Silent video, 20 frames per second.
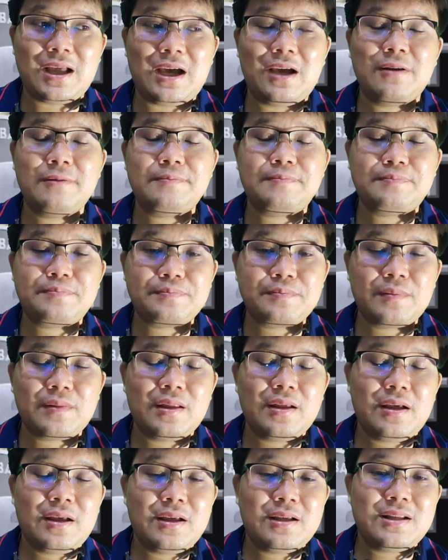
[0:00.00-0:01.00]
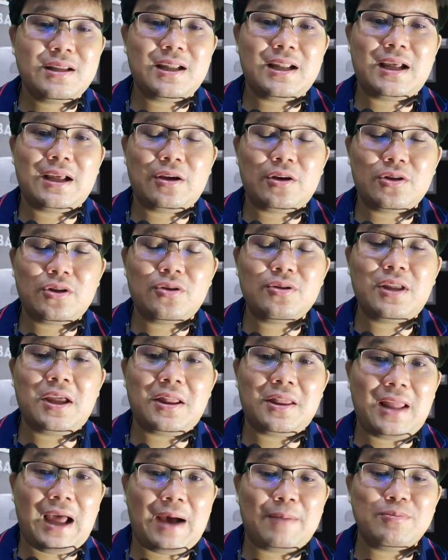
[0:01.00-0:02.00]
นะดังนั้นก็ต้อง
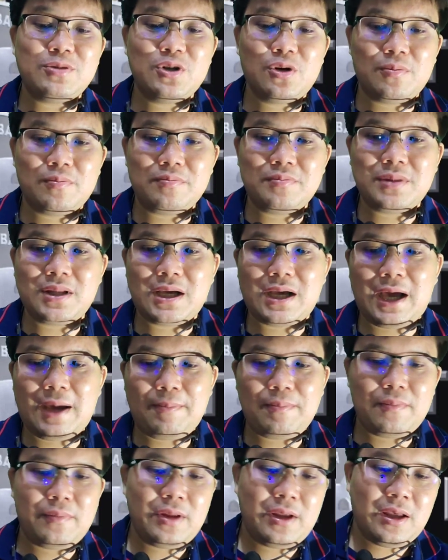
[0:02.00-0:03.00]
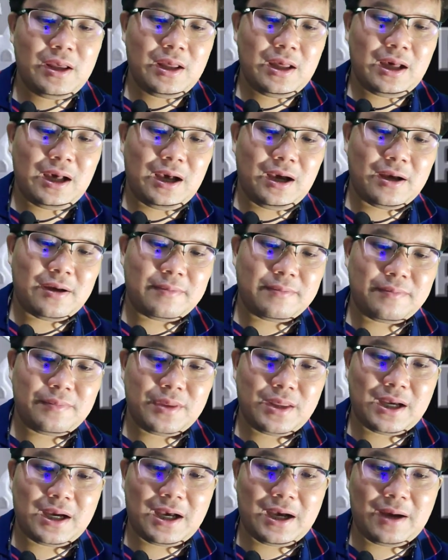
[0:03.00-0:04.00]
ติดตามชมนะครับอ่ะ
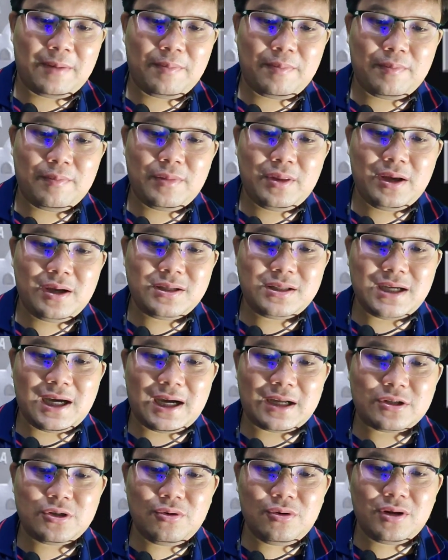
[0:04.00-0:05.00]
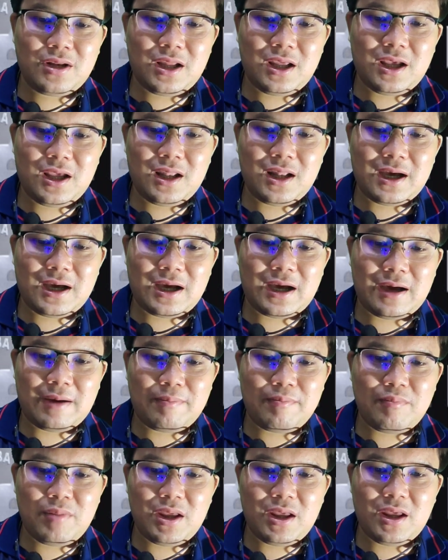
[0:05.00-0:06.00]
นะครับเนื่องจากช่วงนี้นะครั
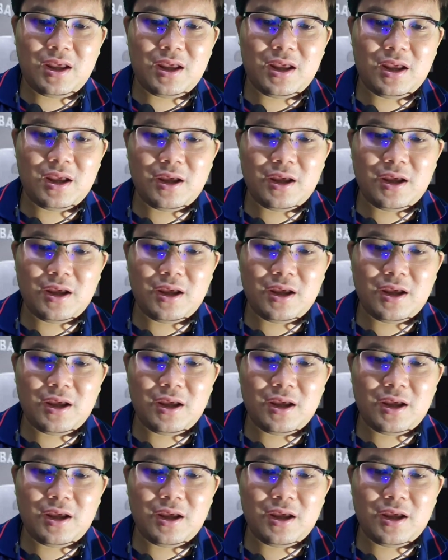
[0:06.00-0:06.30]
บมี